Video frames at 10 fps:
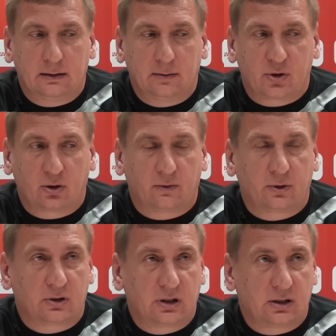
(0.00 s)
Yy,
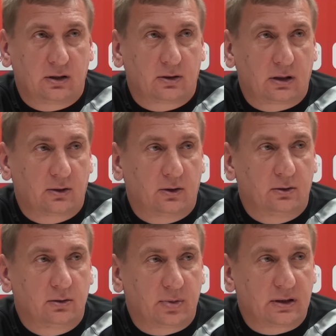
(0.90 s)
przygotowującej się do tego
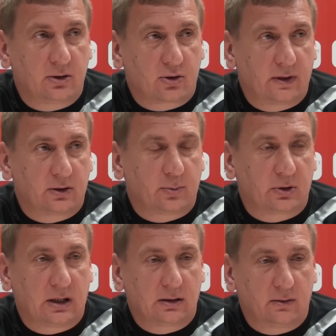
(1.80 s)
prestiżowego
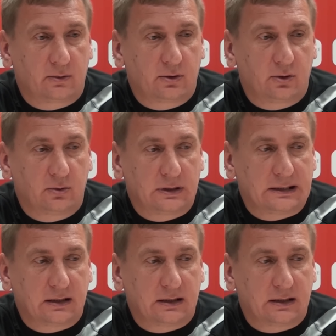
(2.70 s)
spotkania wrócił yy,